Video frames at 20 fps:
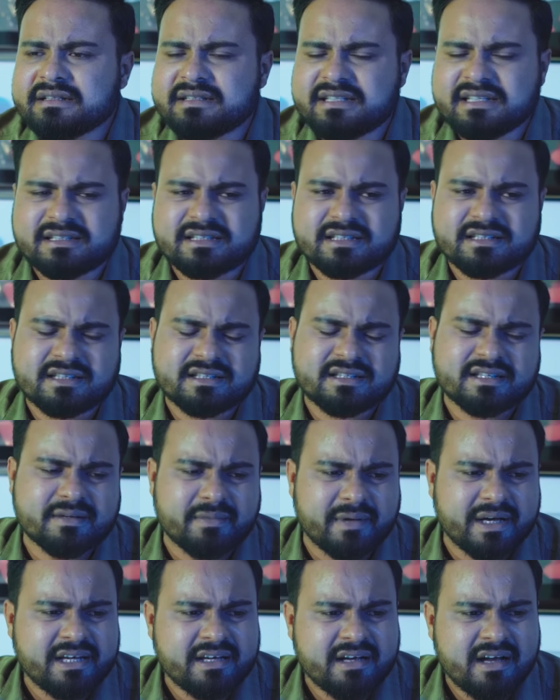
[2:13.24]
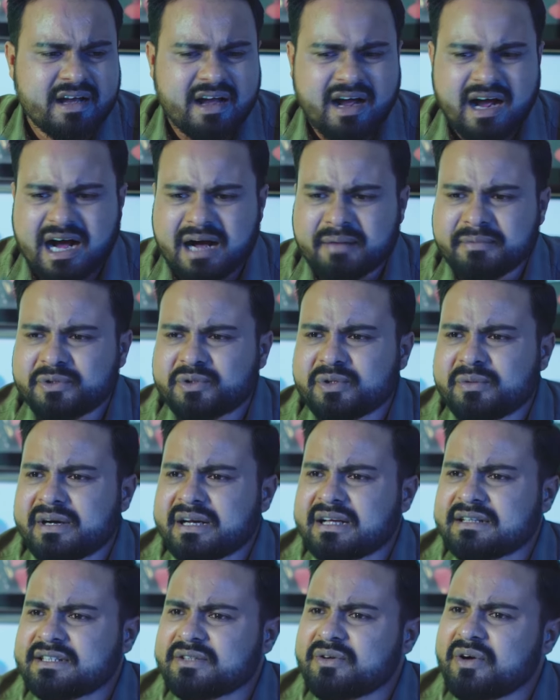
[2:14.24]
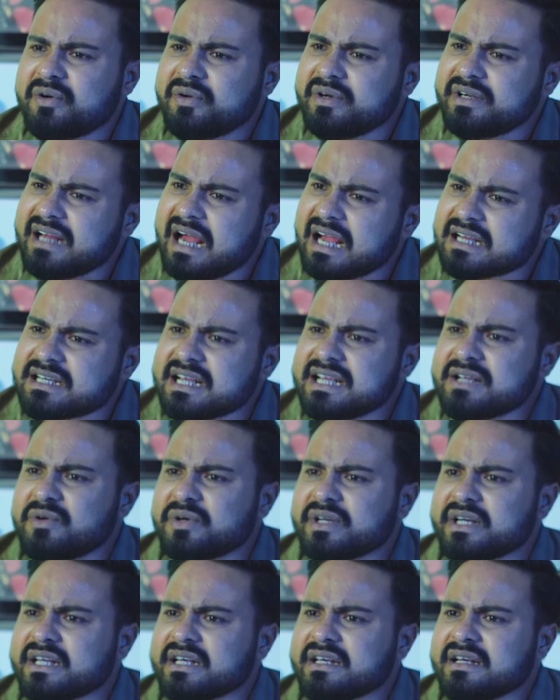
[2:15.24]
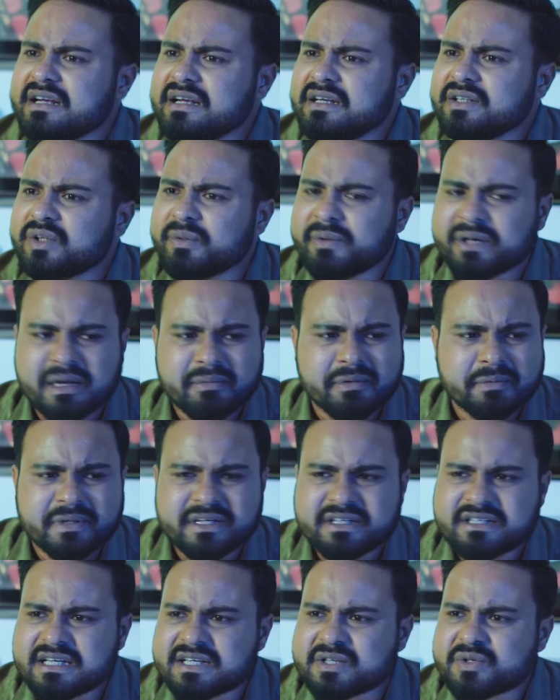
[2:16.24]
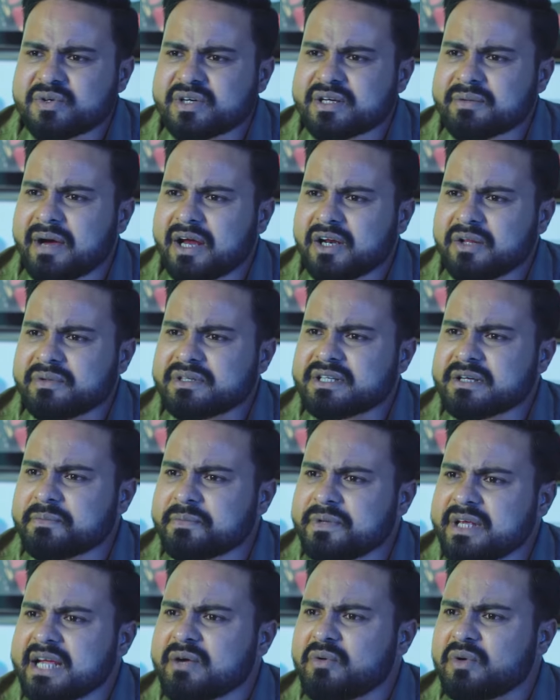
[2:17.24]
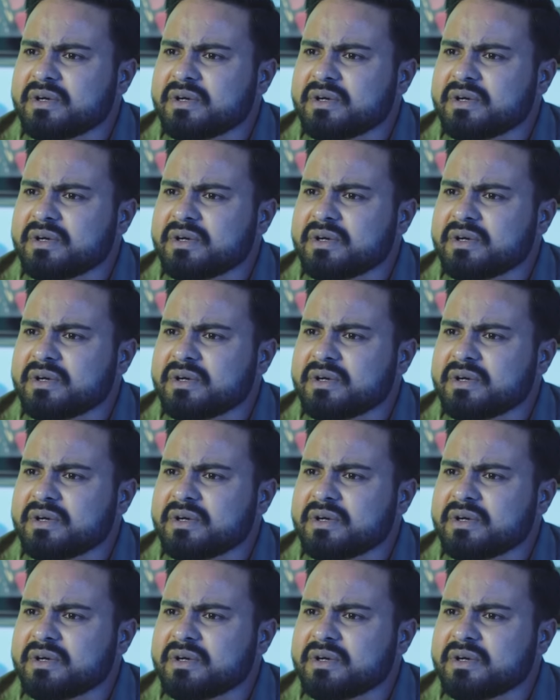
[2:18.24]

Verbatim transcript: ছি ছি ছি ছি মাই আমি তোমার কাছে কখনো এটা আশাই করিনি তোমাকে আমি বিশ্বাস করে ভালোবেসে বিয়ে